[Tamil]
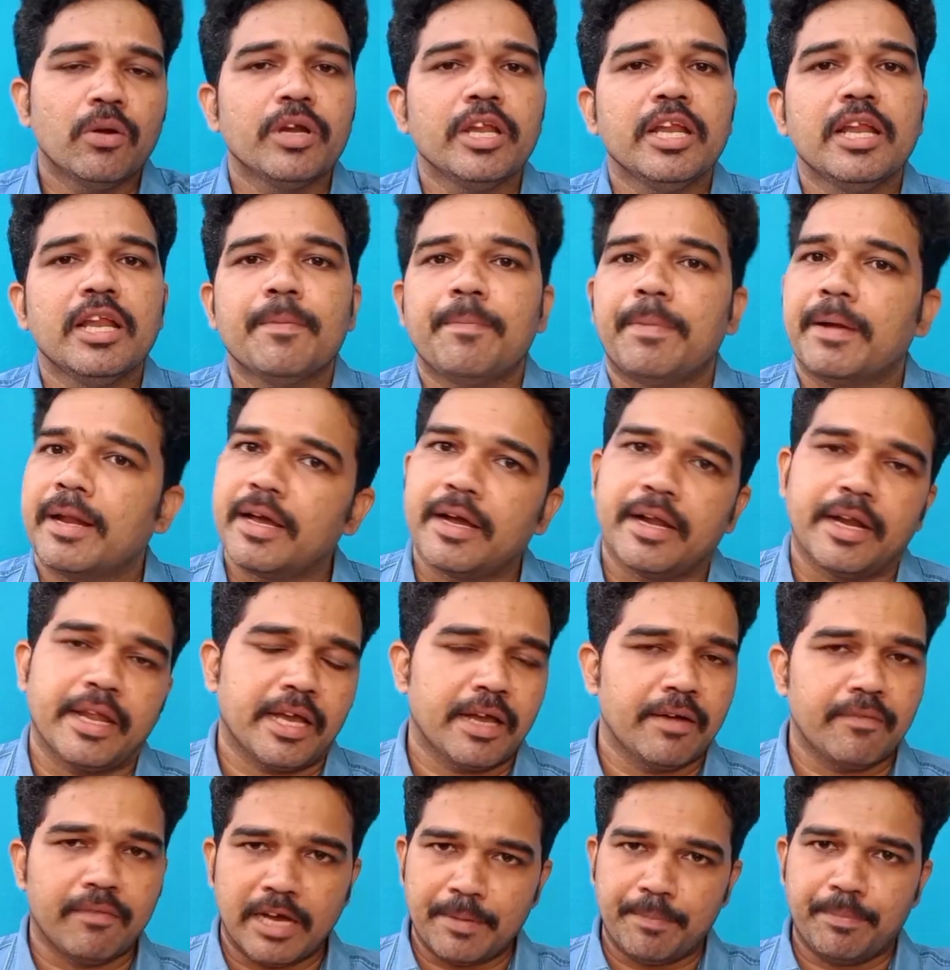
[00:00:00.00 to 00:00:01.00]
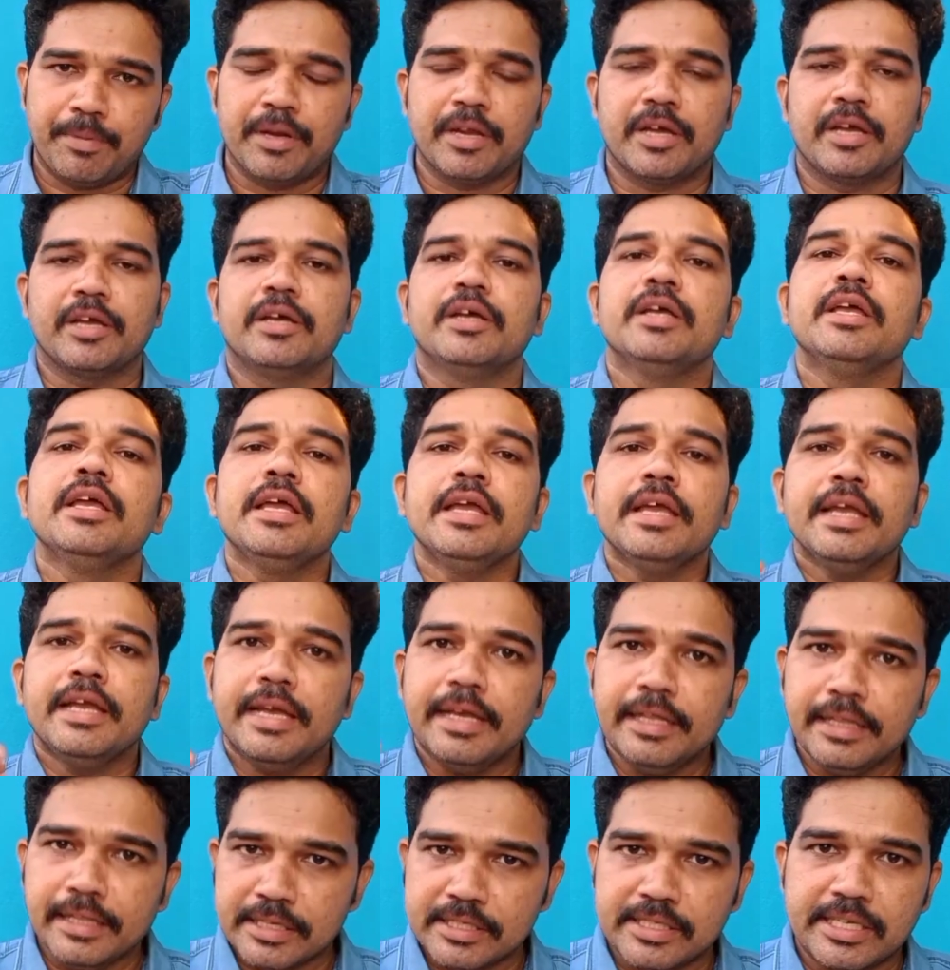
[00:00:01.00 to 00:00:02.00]
நொடியில் பணம் கிடைக்க வாய்ப்பு இருக்குது
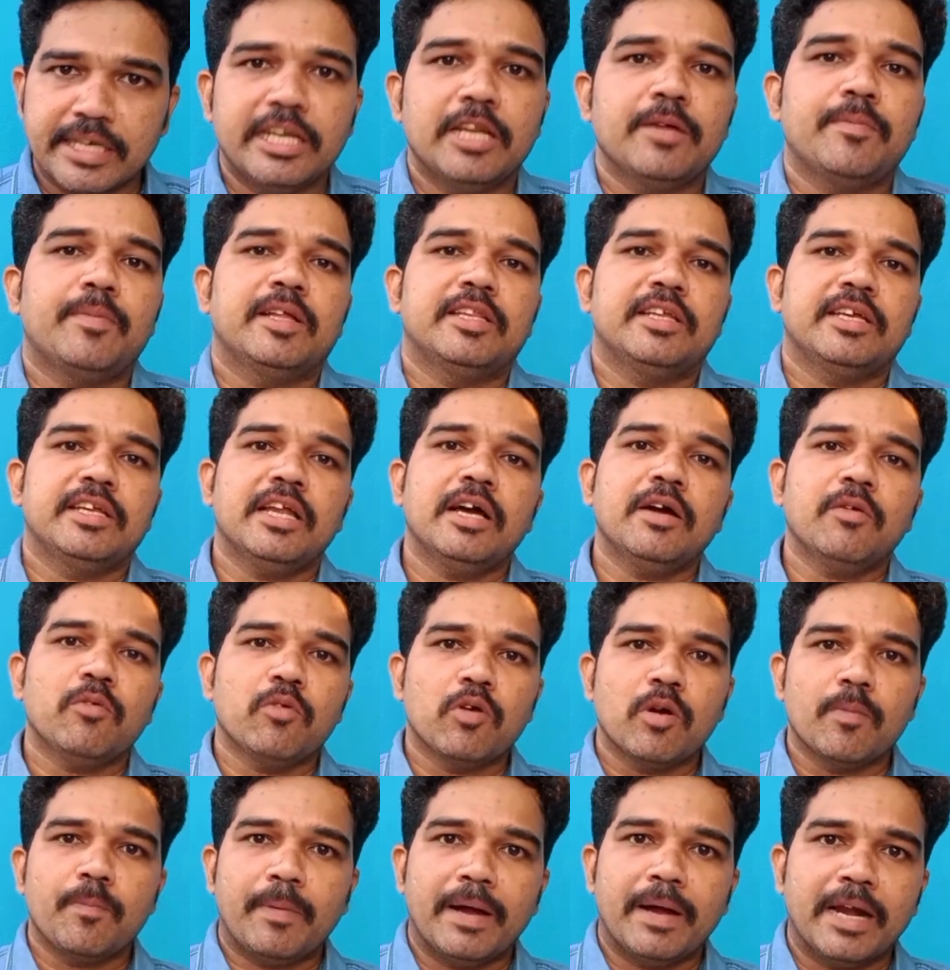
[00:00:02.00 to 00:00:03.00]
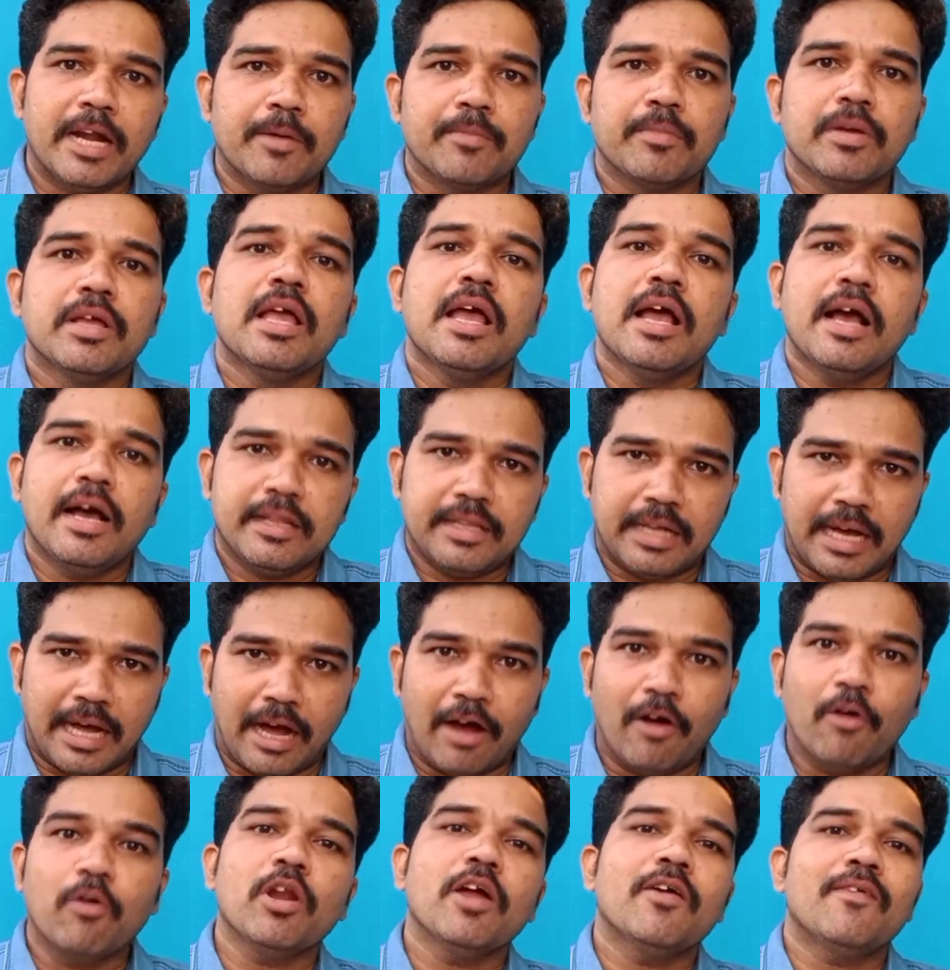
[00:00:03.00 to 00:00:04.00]
இந்த சைடில் பார்த்தீங்கன்னா உங்கள் பணம் இந்த
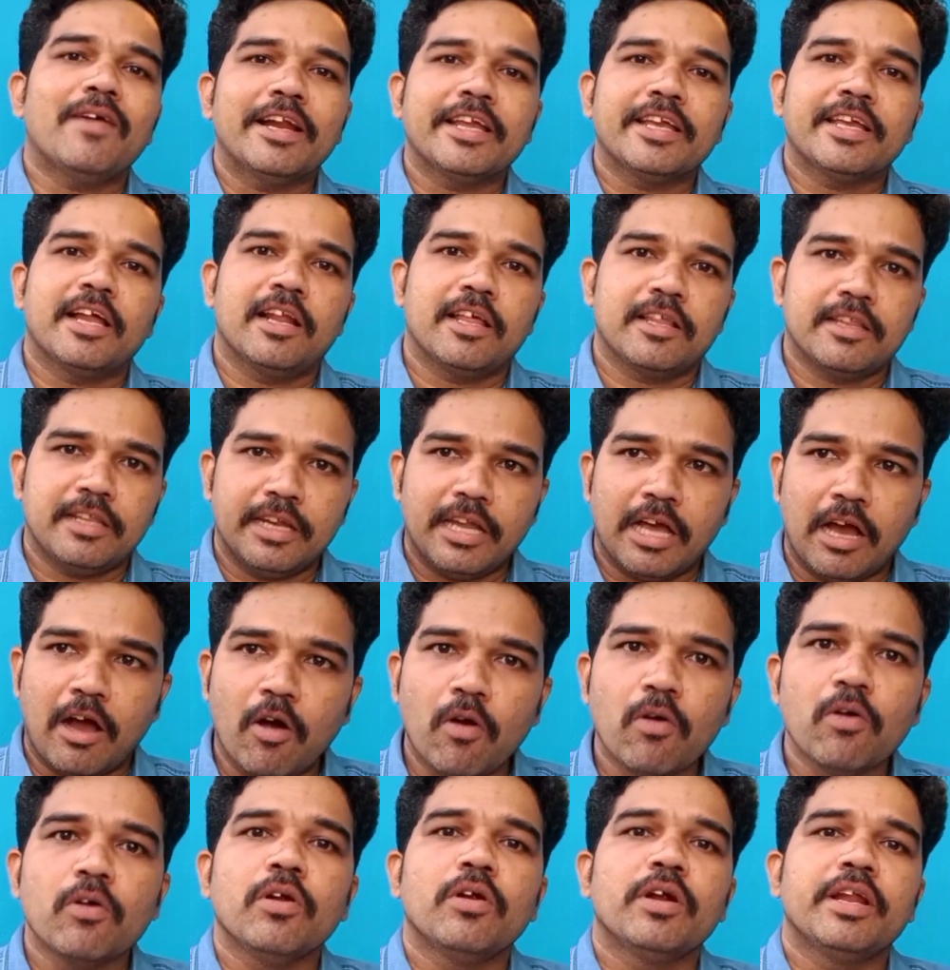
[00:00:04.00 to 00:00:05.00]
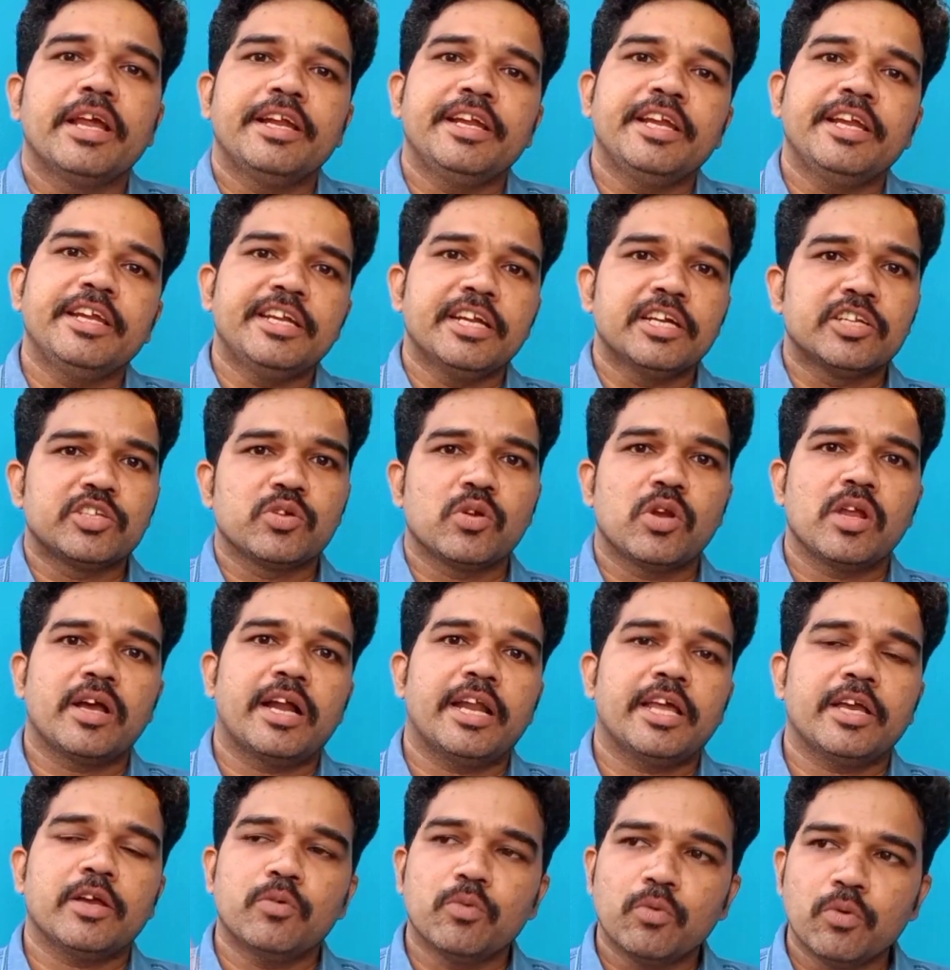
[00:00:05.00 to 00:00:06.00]
அவங்கள வாடிக்கையாளர் தானே அவங்களுடைய டீட்டெயில்ஸ்
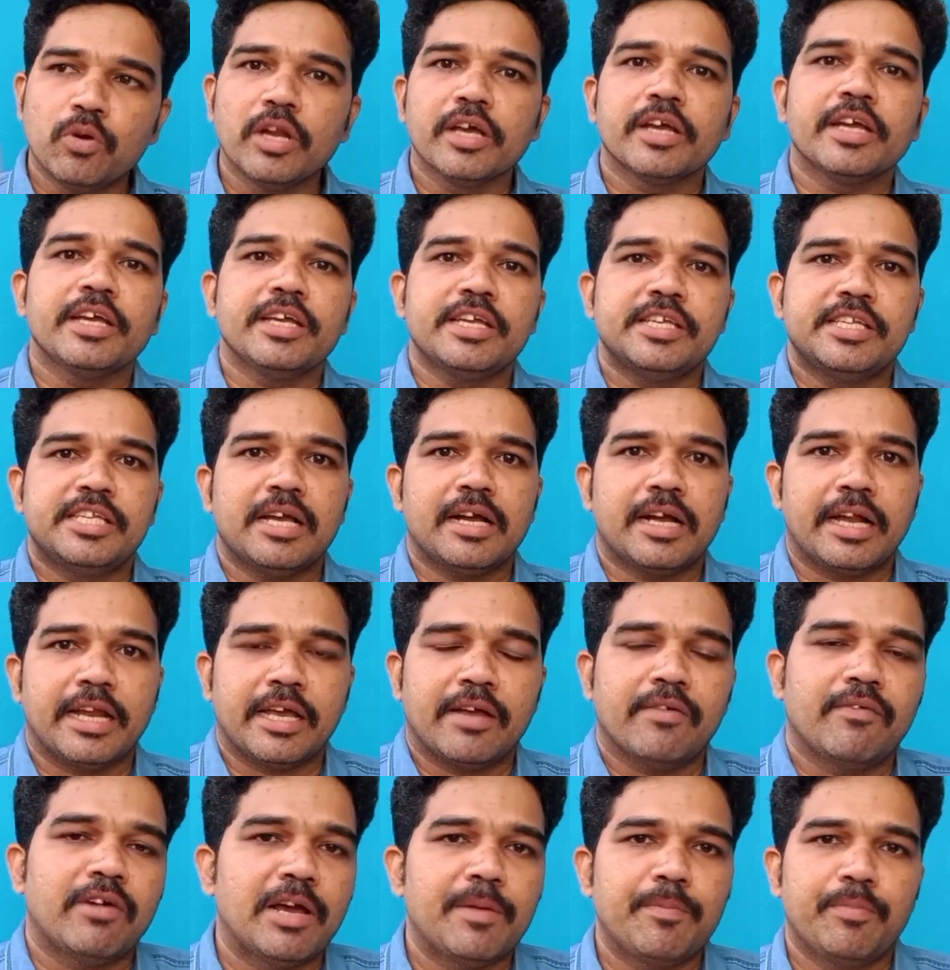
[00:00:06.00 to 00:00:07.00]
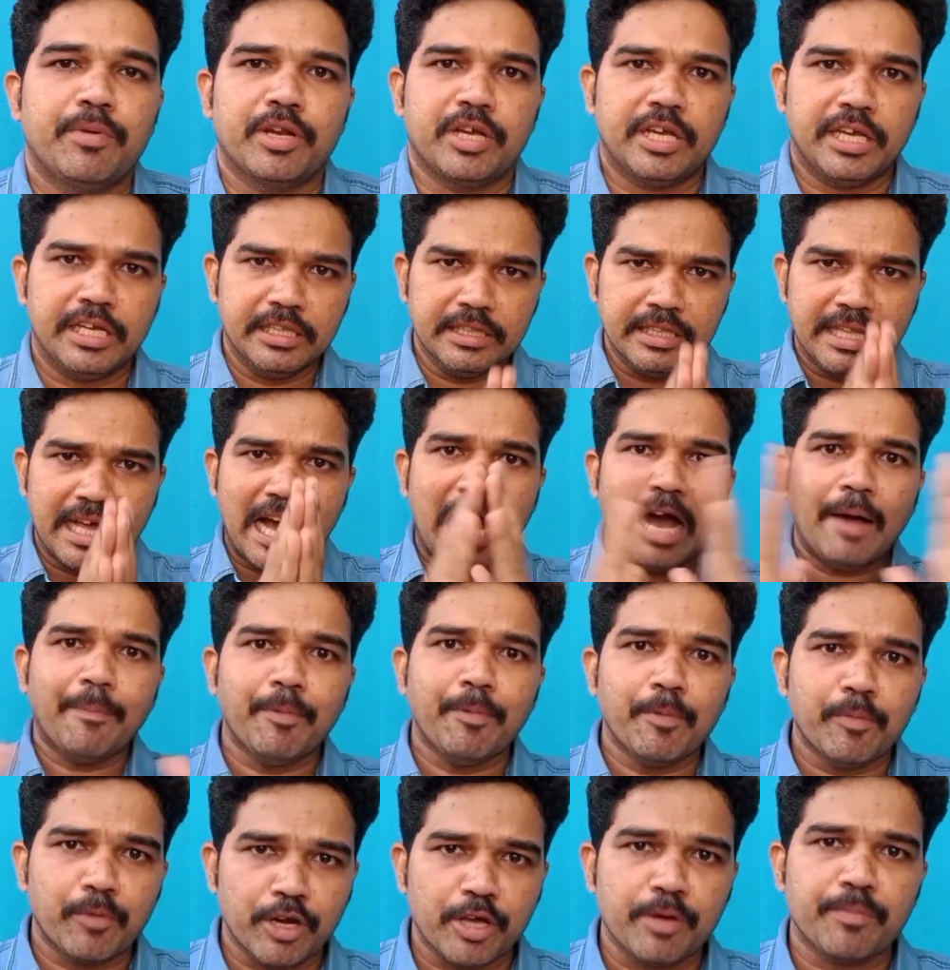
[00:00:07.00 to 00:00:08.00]
உங்களுக்கு கிடைக்கும் உங்களுக்கு ஈஸியாக கிடைக்க வாய்ப்பு இருக்குது இந்த
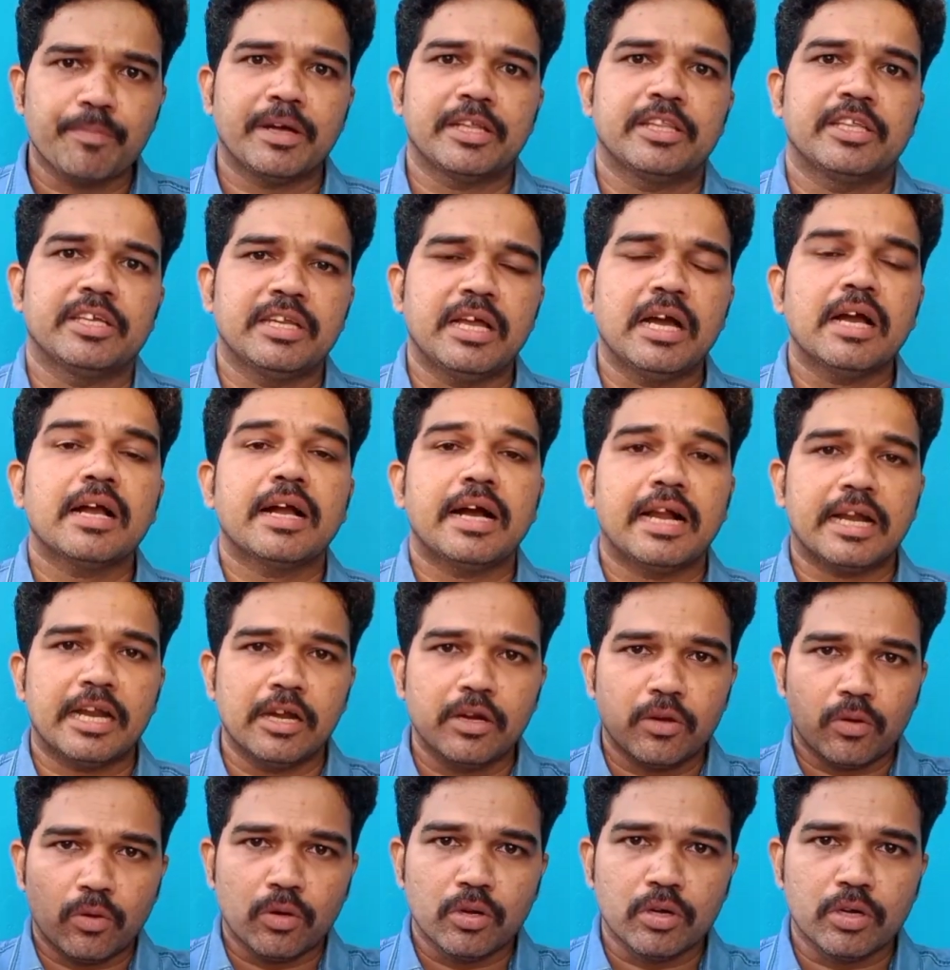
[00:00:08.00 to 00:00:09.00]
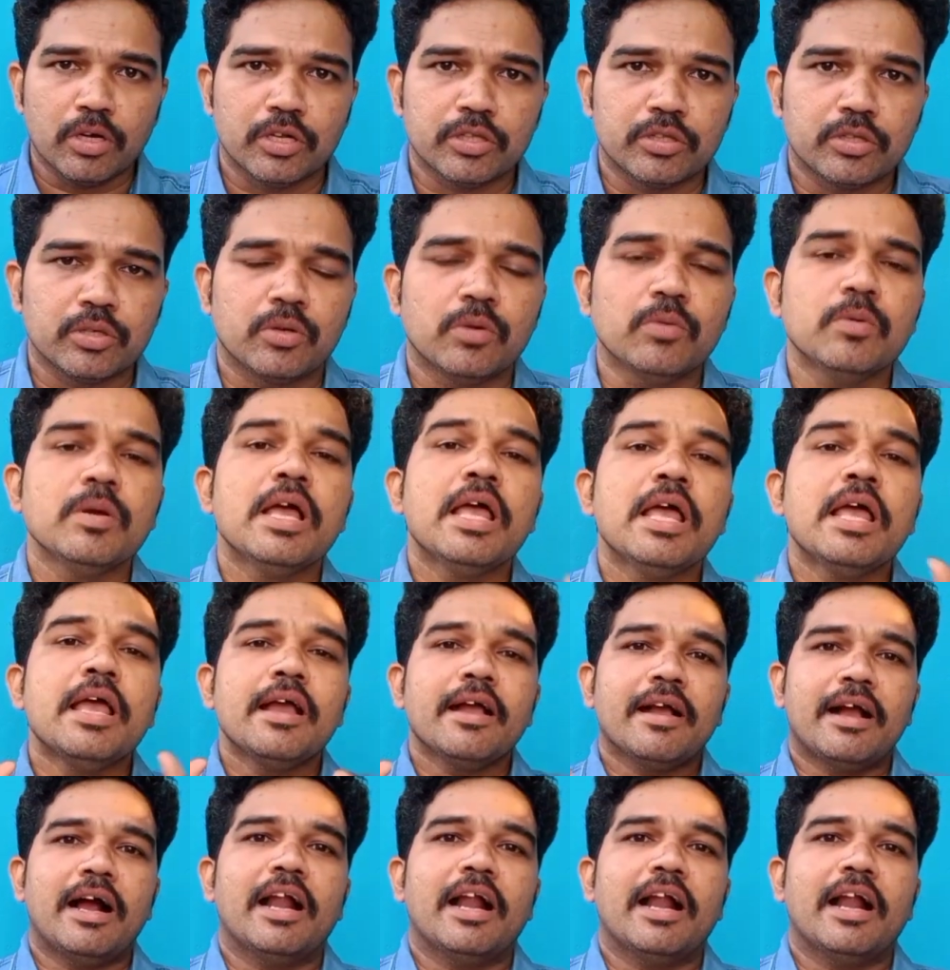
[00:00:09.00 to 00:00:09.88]
ஆப் மூலியம் பார்த்தீங்கன்னா கடன் கொடுக்கறதுக்கும்